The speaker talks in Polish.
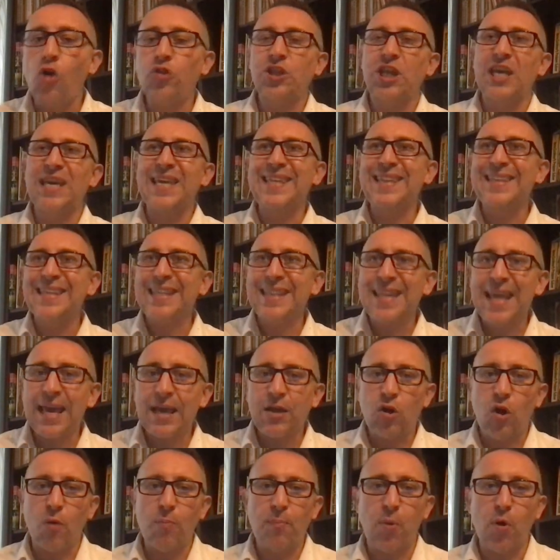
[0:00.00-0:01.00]
od
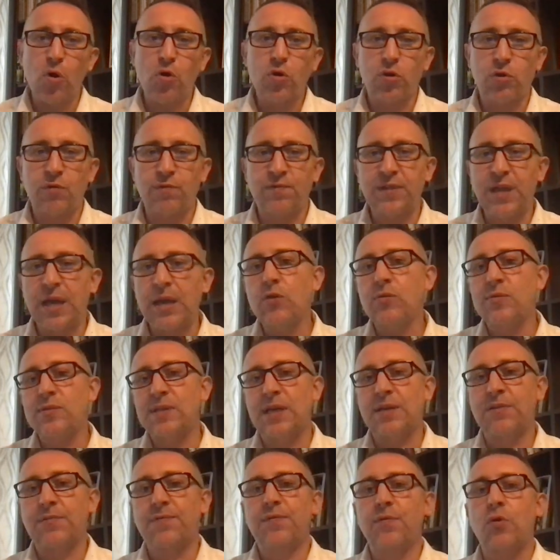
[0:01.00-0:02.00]
innego pokrownego,
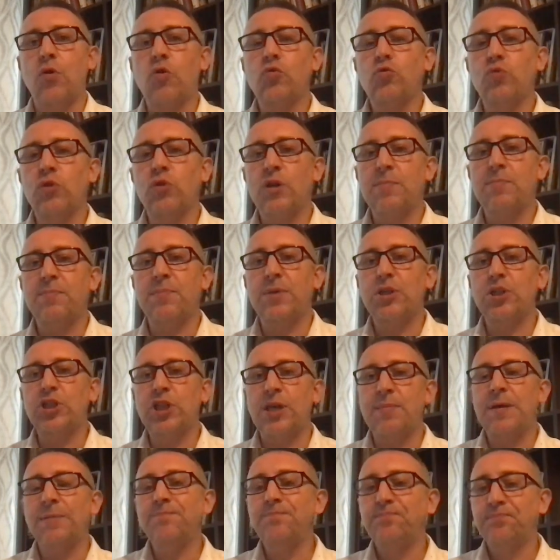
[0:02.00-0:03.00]
o którym
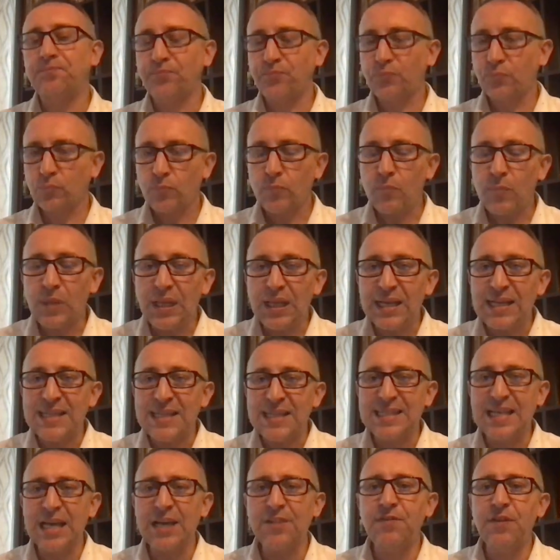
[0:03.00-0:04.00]
będziemy
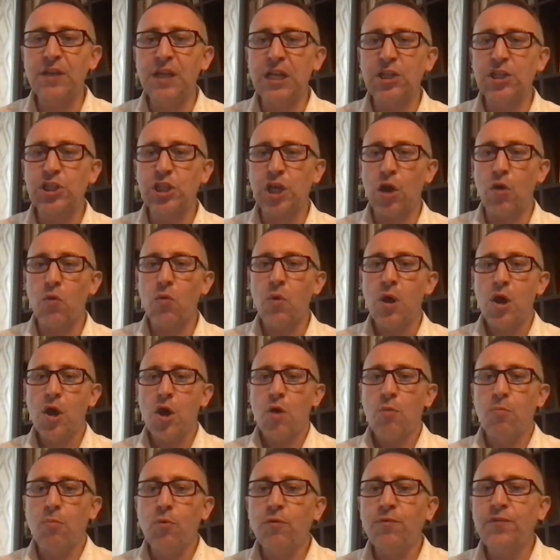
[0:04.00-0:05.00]
za chwileczkę
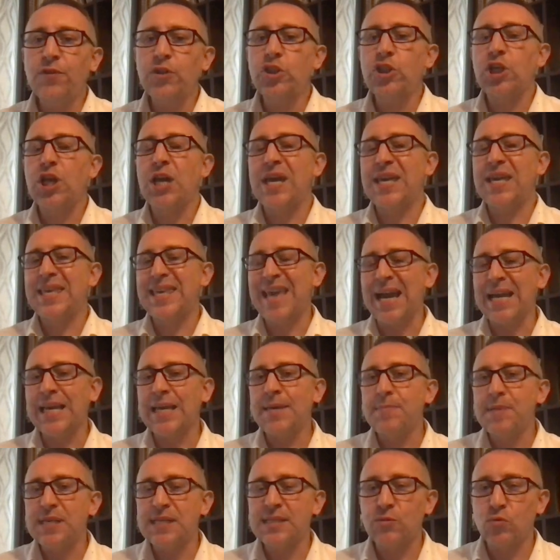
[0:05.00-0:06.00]
mówić,
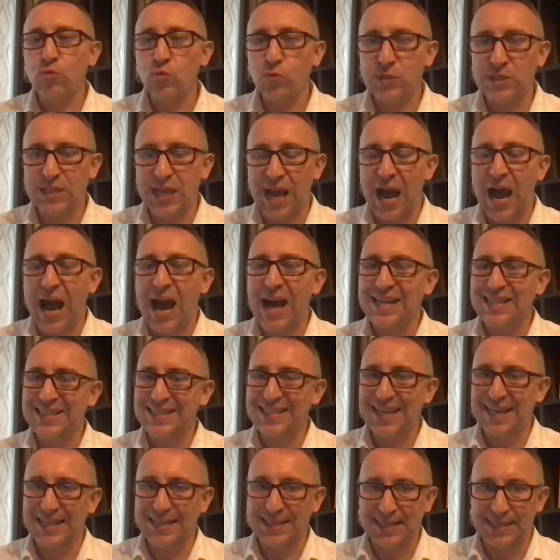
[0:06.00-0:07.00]
jakim jest kuska
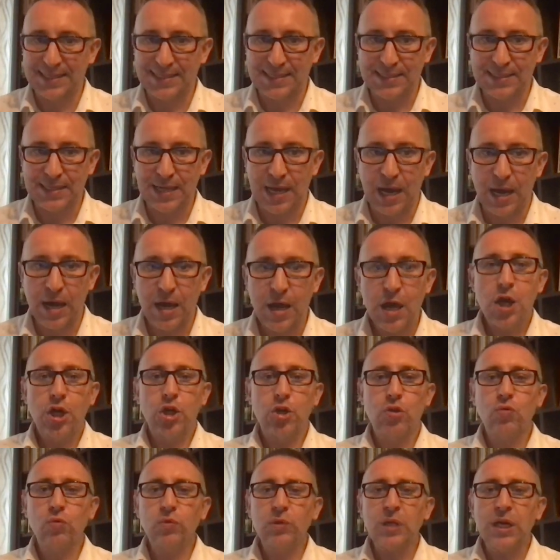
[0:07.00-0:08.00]
azjatycka.
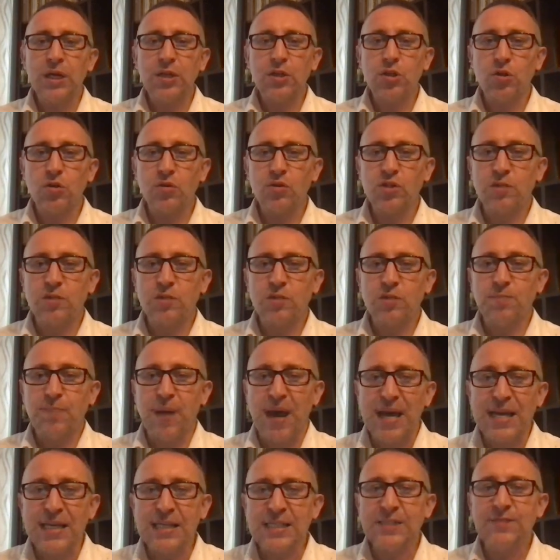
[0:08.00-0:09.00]
I tutaj, drodzy
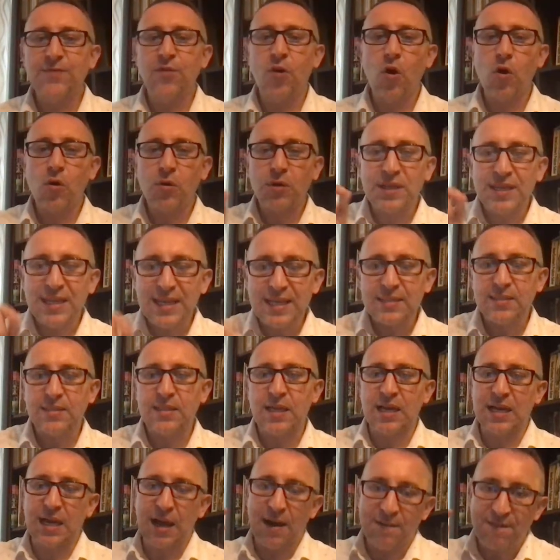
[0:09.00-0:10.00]
Państwo,
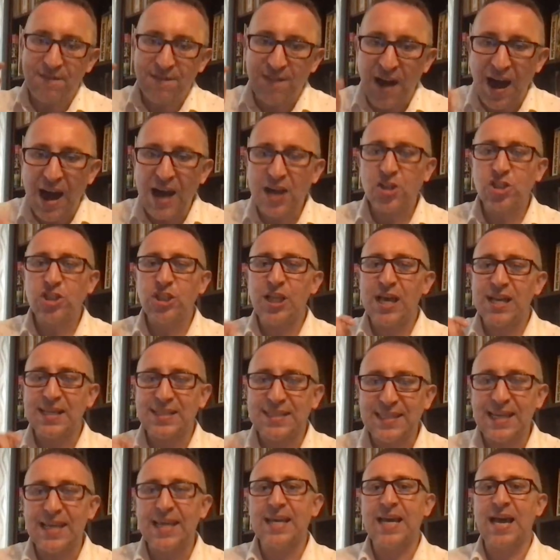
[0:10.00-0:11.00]
jest taka ważna
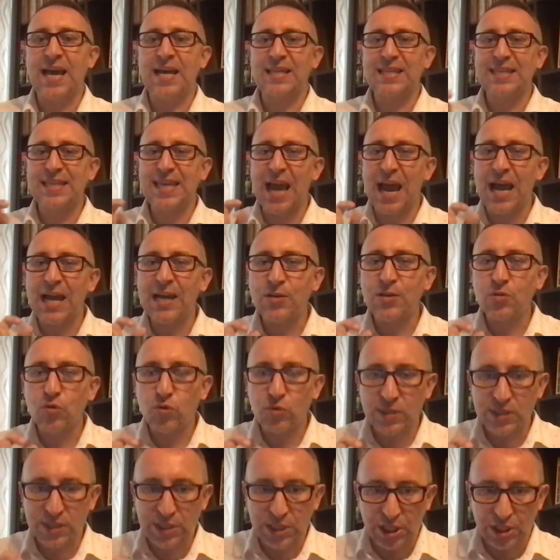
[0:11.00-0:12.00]
cecha
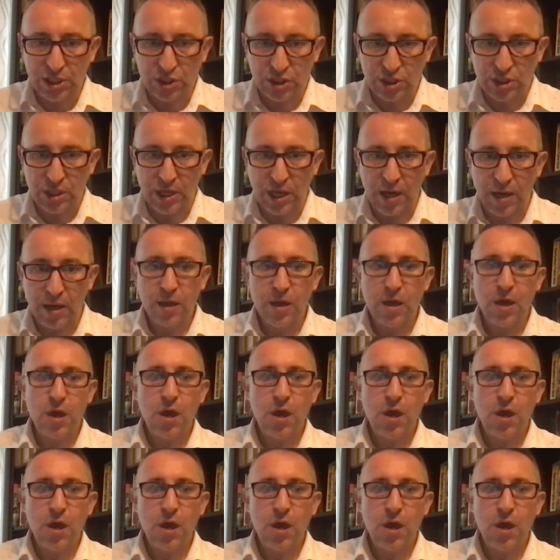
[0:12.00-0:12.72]
diagnostyczna.